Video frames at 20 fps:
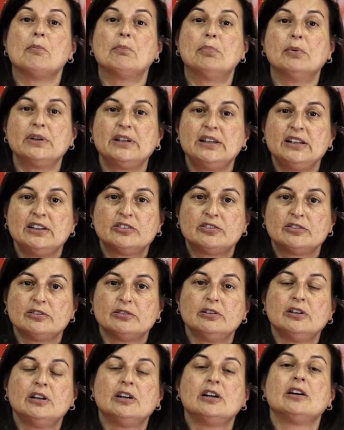Por
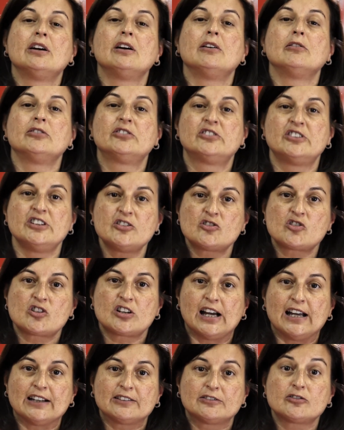isso, o
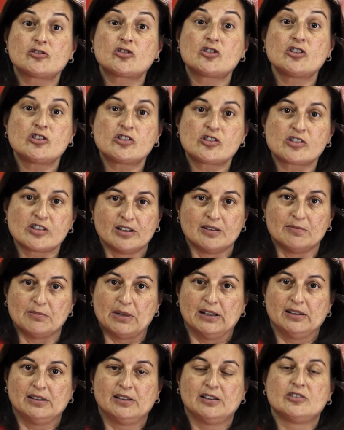sindicato te
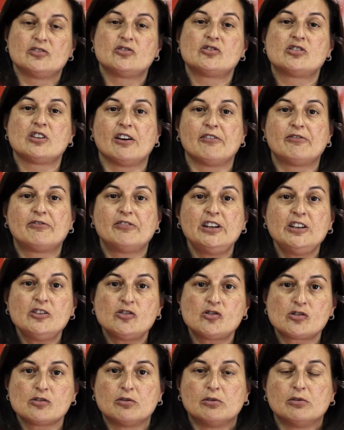chama dia
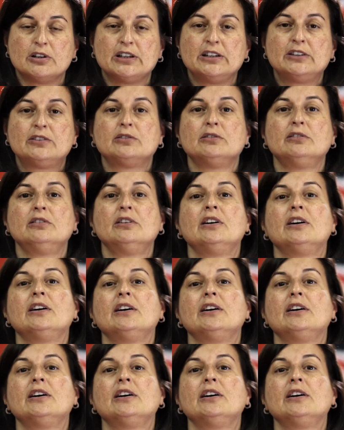28